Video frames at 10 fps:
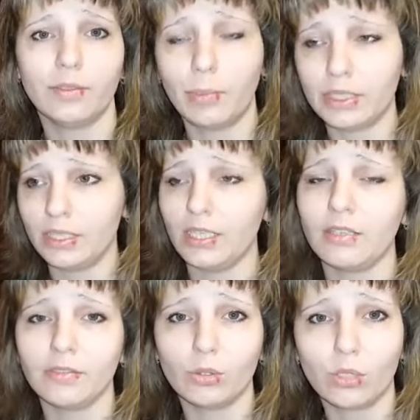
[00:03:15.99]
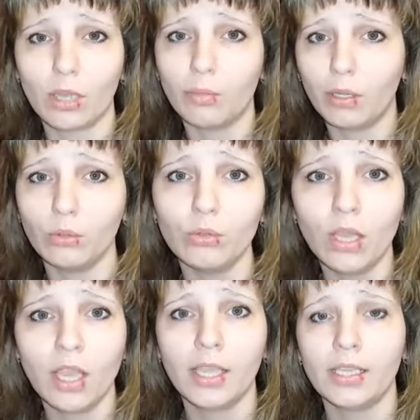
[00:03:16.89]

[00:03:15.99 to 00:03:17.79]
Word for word: в ипотеки, в эту кабалу